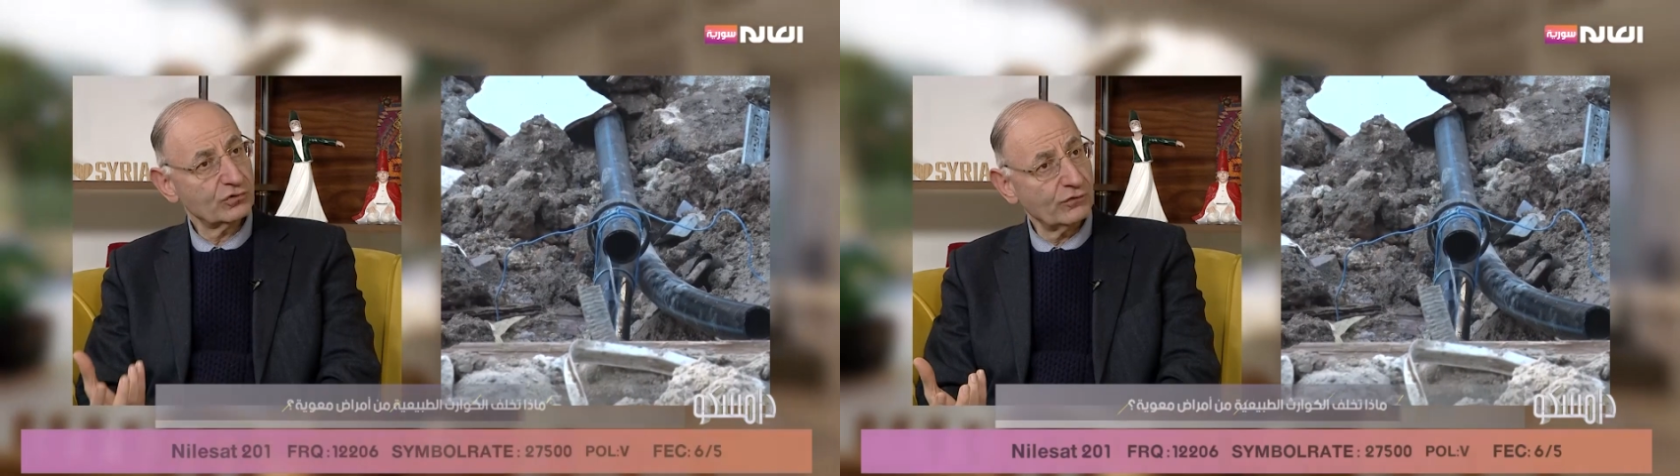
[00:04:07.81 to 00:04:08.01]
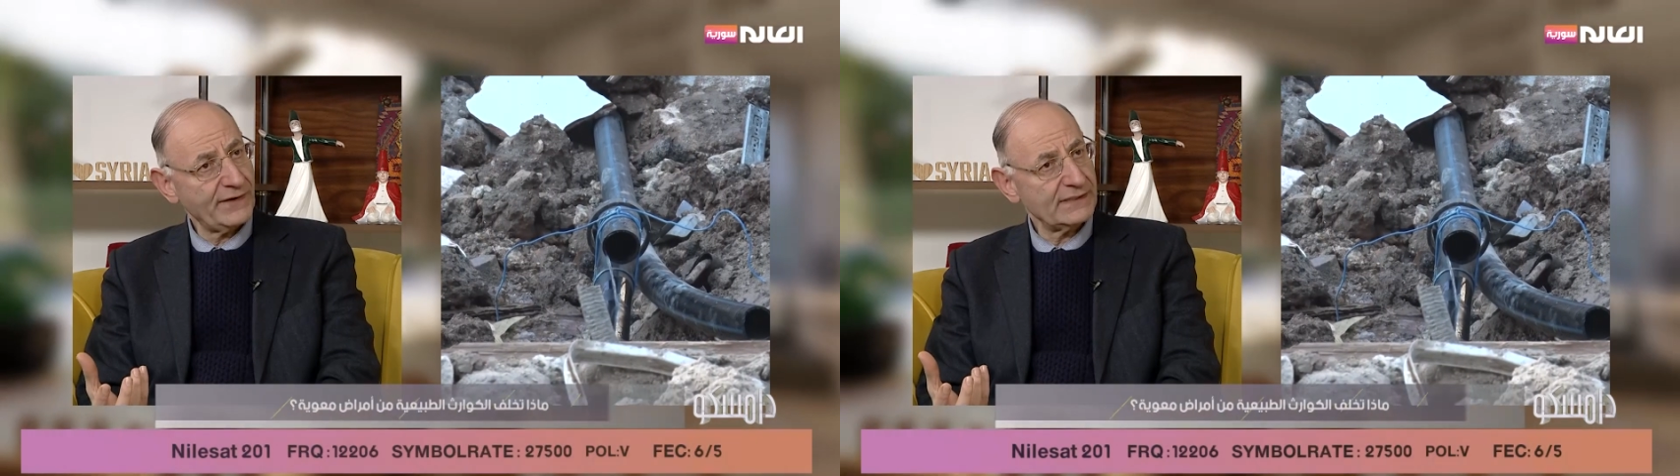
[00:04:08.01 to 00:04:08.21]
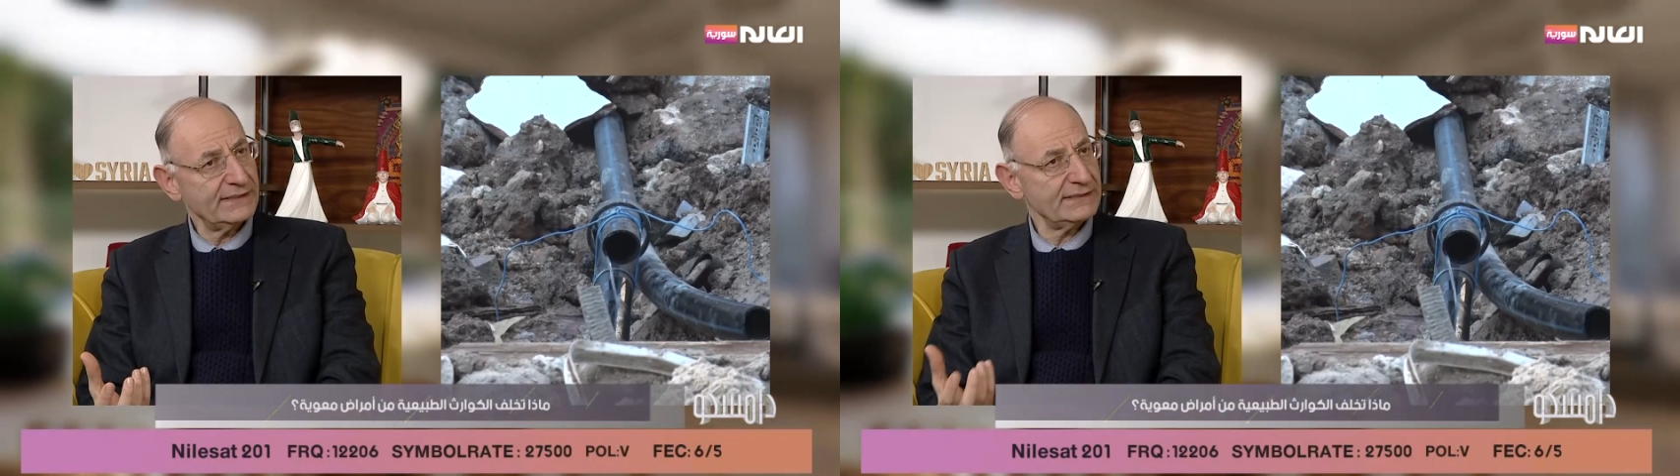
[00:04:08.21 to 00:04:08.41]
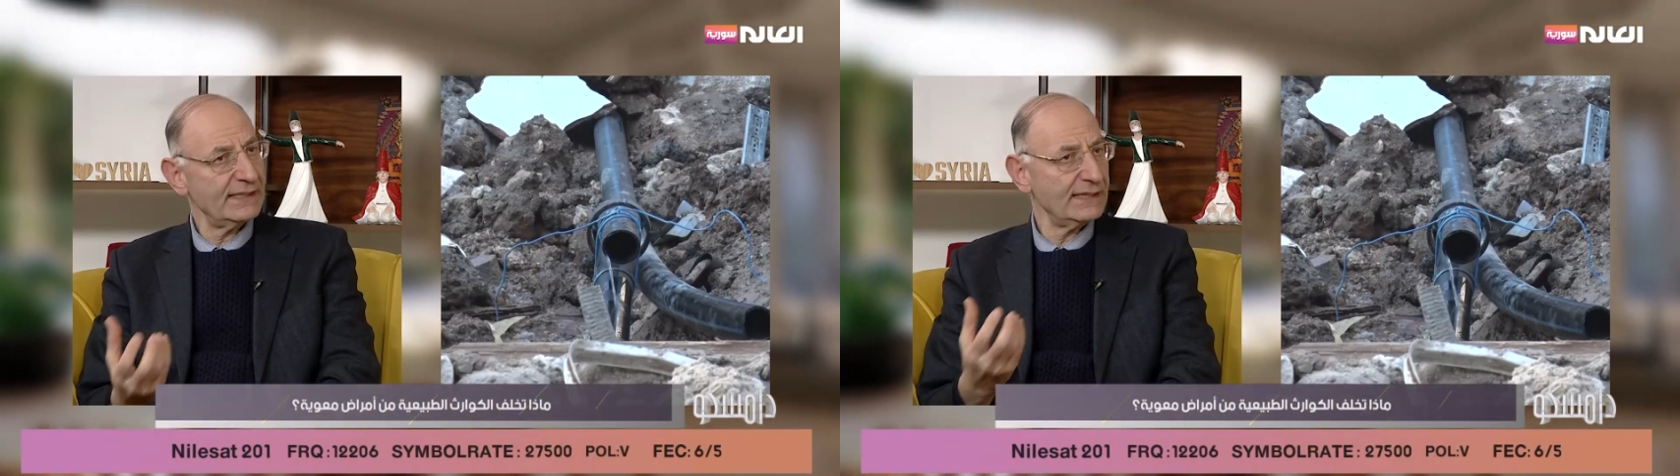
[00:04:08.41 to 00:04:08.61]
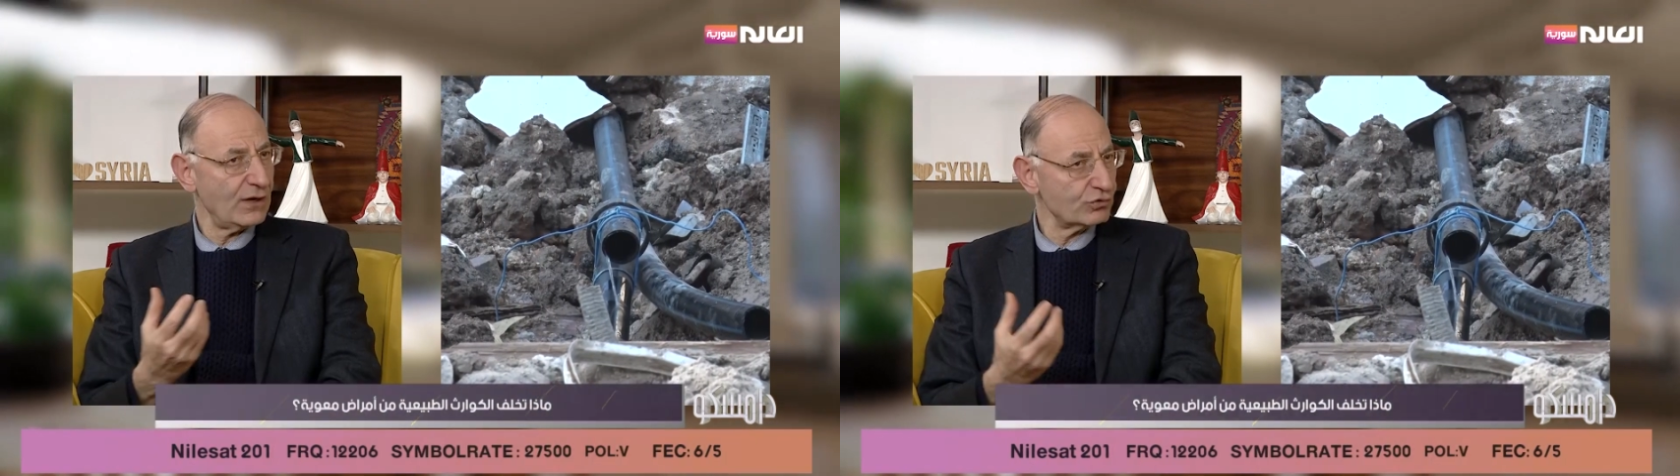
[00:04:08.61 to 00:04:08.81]

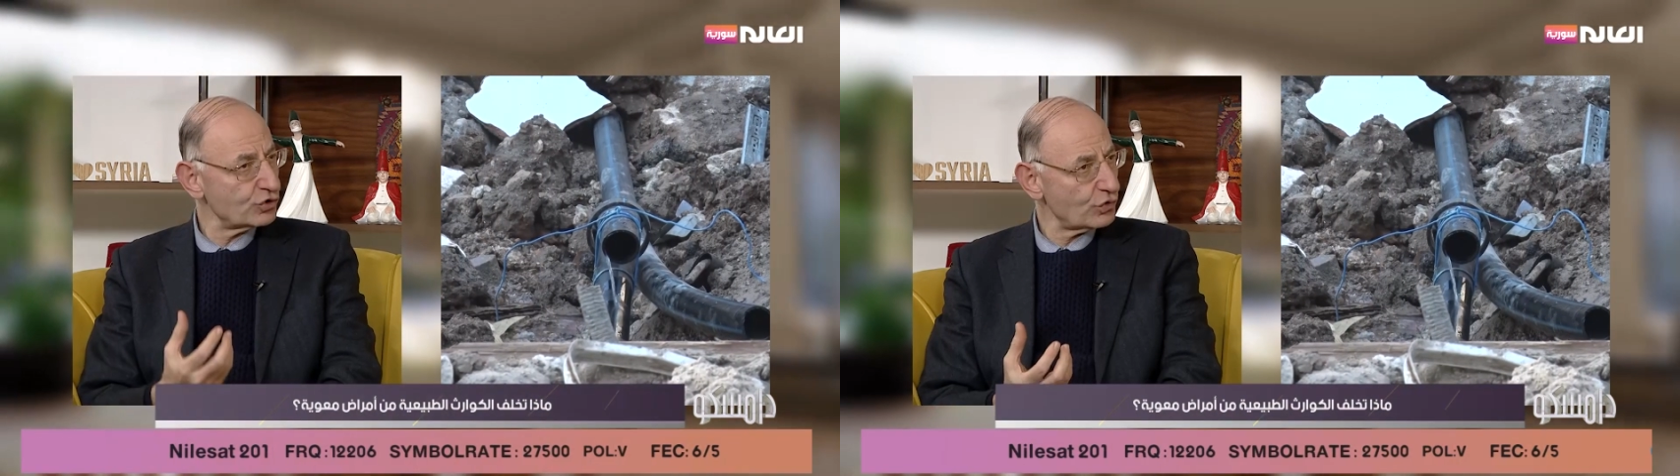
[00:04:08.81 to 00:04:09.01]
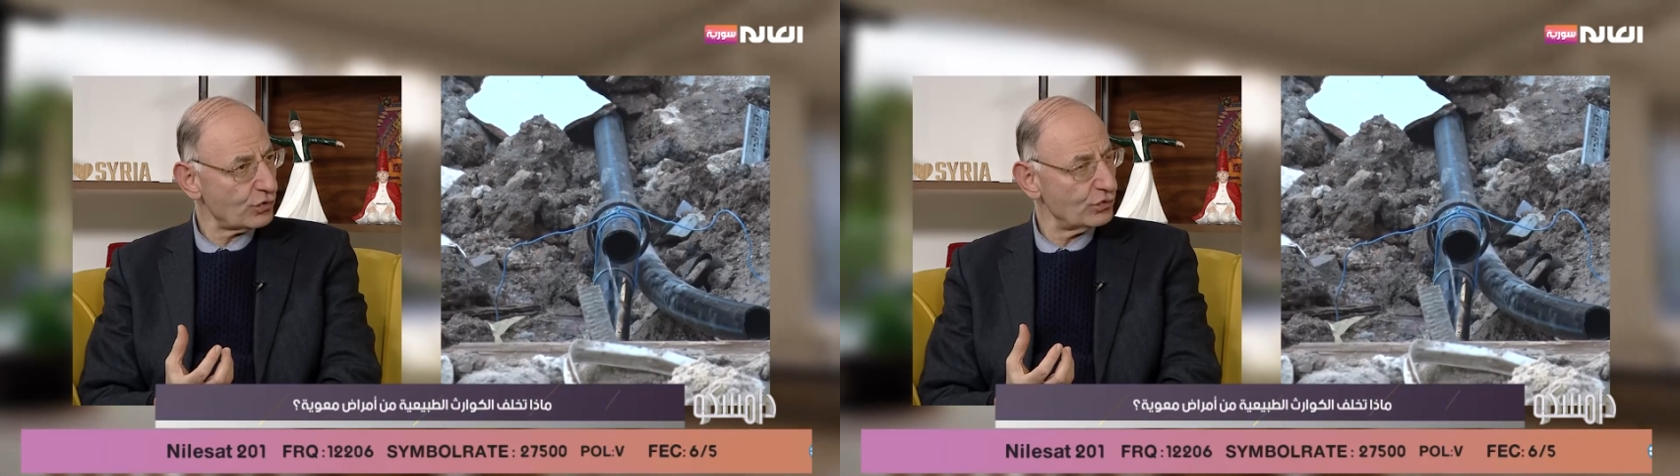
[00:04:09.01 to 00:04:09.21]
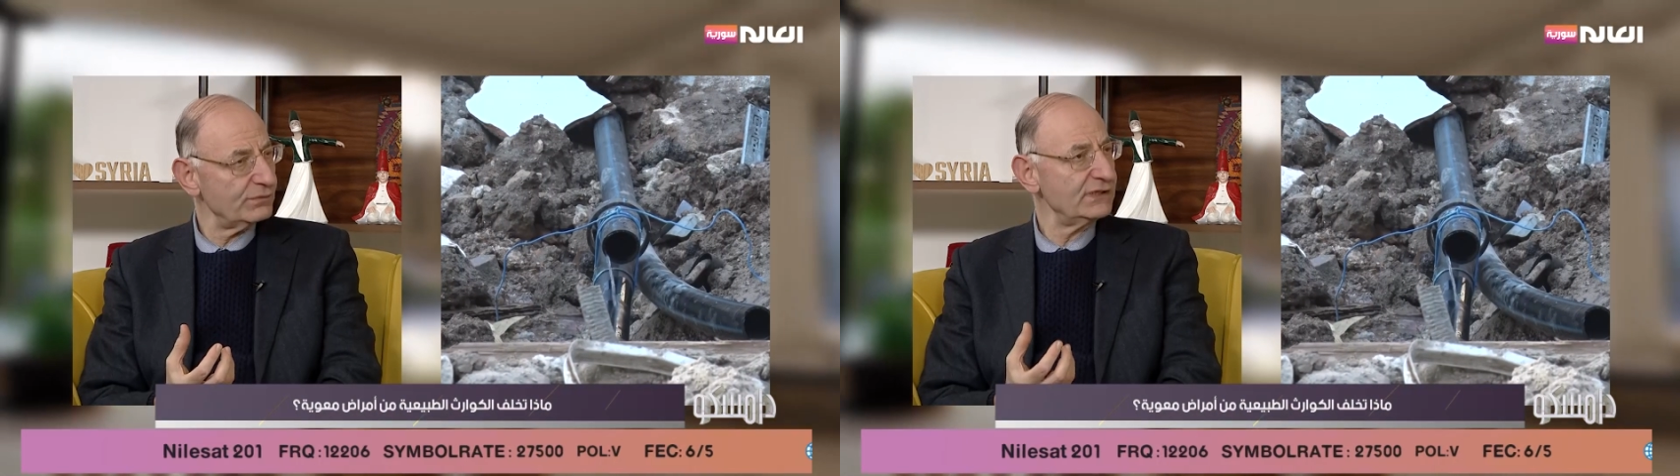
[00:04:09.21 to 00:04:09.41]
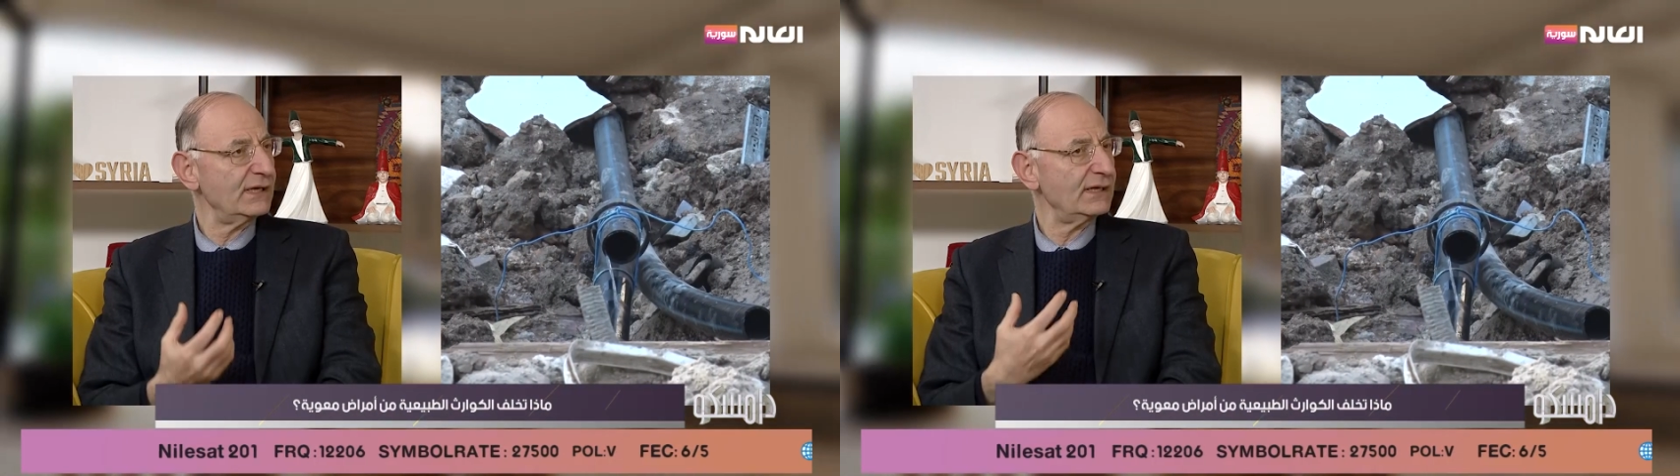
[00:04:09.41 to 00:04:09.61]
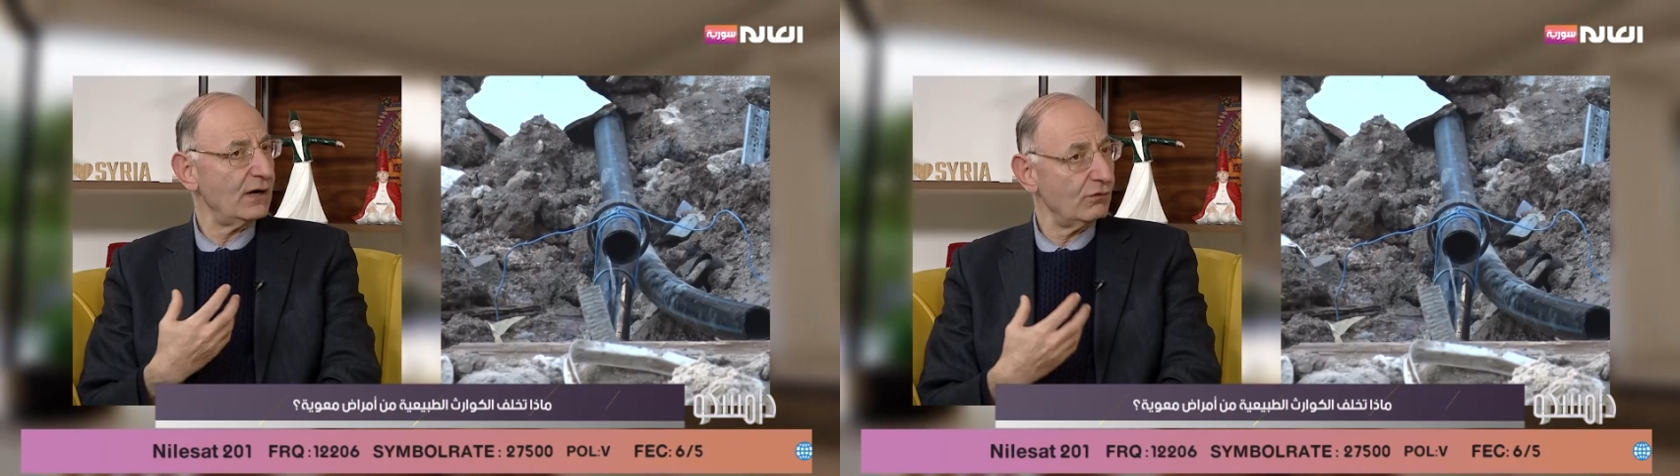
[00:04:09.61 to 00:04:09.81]
طفيلية أو جرثومية